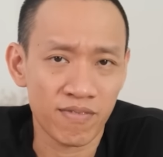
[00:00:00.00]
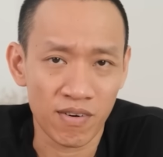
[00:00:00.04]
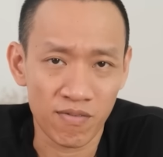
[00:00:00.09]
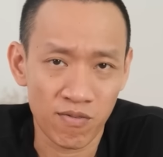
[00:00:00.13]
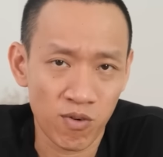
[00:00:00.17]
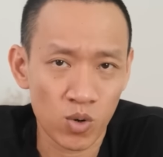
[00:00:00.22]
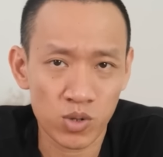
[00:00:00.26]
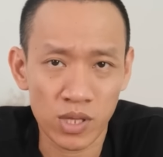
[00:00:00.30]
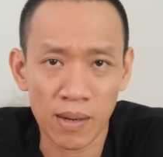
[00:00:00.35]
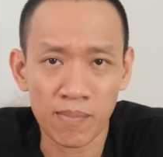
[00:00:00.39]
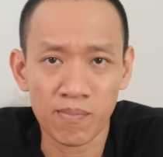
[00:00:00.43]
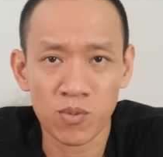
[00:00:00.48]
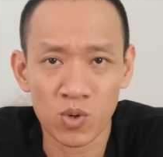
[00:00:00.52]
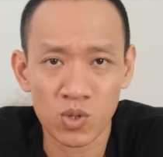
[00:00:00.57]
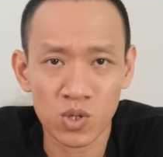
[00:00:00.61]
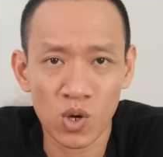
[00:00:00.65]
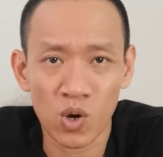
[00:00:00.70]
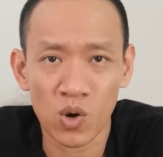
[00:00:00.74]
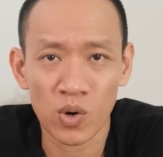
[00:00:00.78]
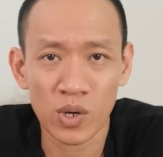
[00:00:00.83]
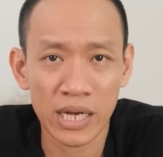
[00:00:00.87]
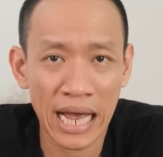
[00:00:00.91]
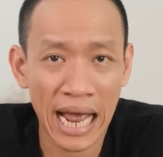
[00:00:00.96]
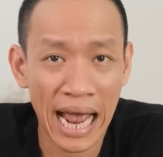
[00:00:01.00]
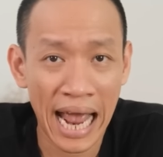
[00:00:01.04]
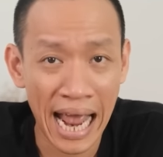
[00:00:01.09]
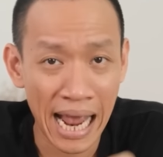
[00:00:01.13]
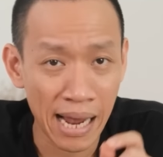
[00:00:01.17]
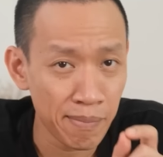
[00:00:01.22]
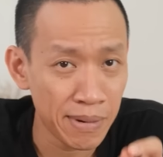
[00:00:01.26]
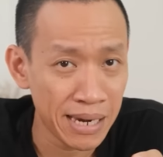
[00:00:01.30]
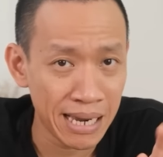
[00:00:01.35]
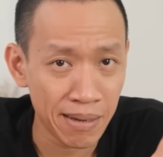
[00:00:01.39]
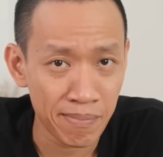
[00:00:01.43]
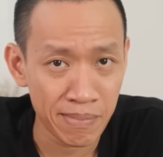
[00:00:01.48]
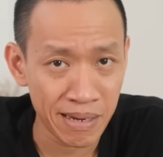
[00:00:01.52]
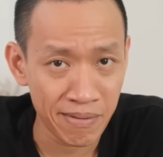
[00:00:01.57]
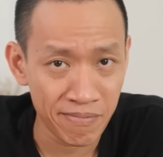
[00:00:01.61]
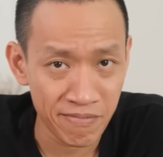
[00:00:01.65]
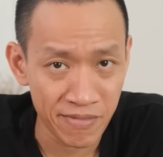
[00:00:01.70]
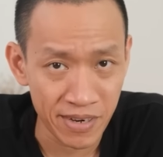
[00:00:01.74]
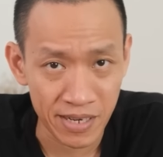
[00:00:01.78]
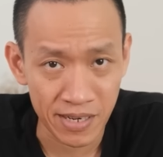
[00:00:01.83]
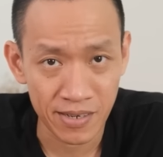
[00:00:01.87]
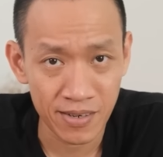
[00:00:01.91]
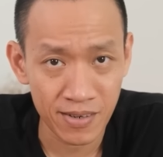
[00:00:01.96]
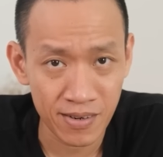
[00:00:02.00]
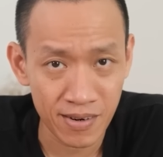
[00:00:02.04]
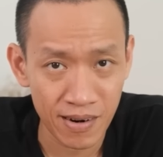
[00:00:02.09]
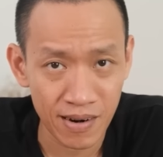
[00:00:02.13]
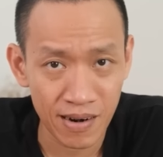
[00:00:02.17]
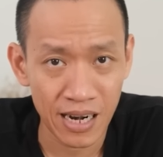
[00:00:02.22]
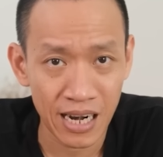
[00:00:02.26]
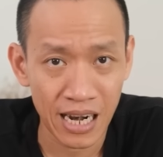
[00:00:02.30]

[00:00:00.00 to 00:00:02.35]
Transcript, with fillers: và vô tâm của tôi hai mươi lăm năm về trước